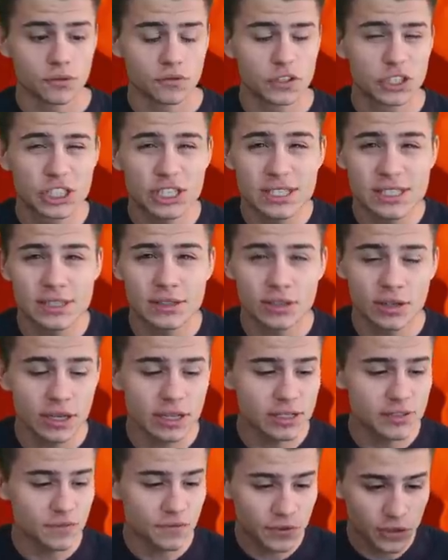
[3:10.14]
Wszystko
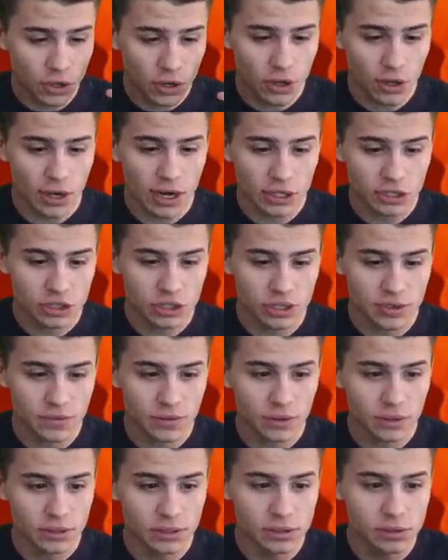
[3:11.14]
jest w kolorach
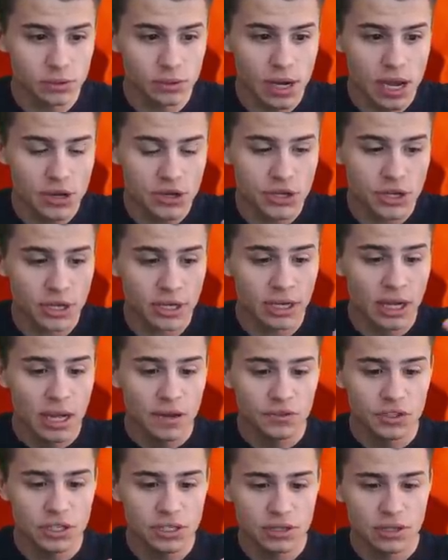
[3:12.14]
czerwonych, słuchajcie.
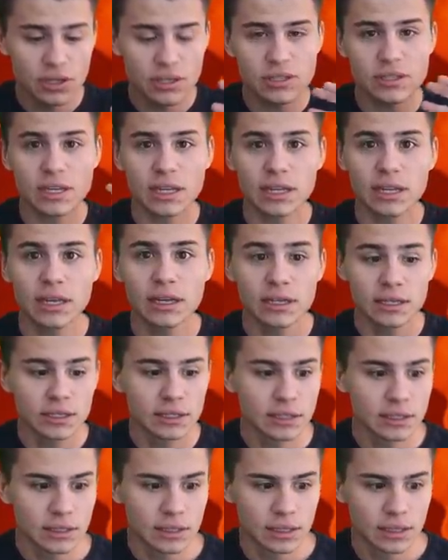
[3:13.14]
Wszystko jest takie e,
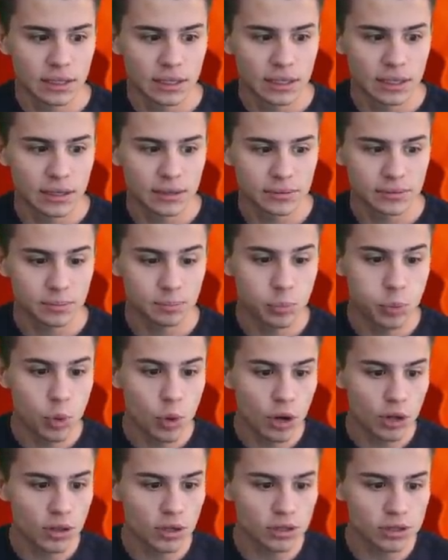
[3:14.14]

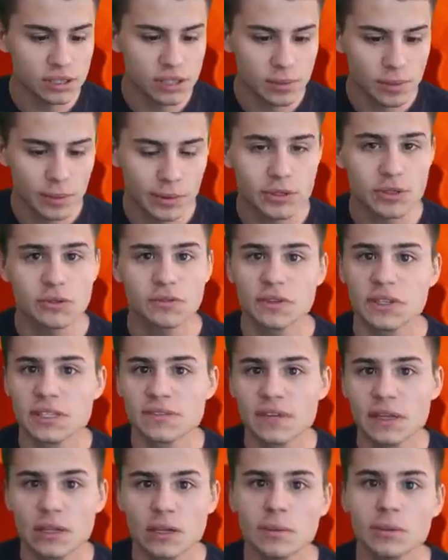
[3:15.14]
płonące po prostu, więc
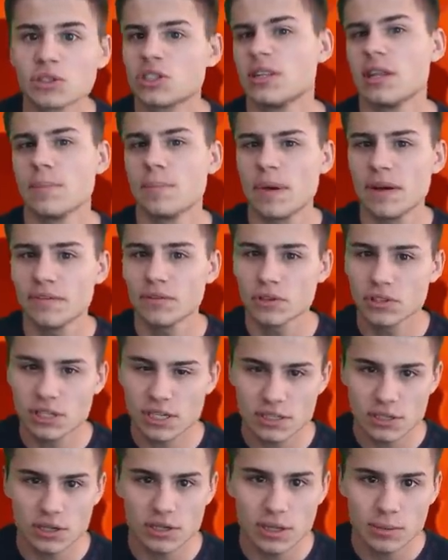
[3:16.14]
wiadomo, że na pewno
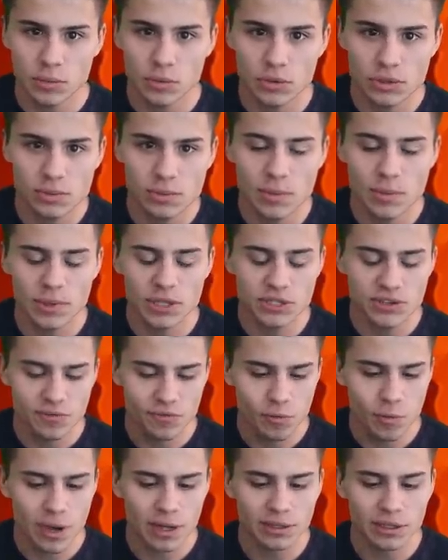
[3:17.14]
sezonem ósmym będzie
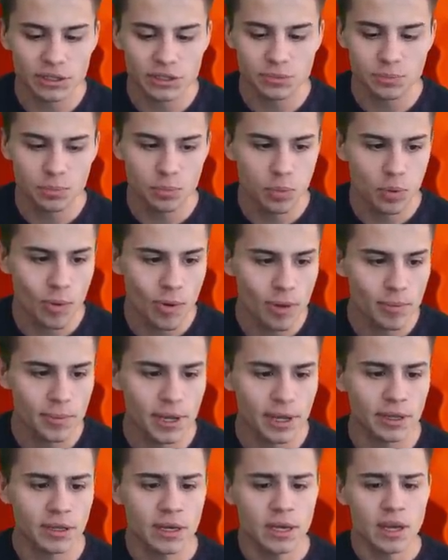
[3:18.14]
władać
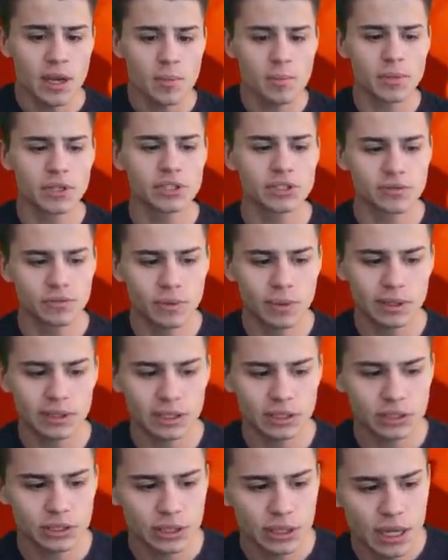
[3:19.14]
płomień, będzie władać,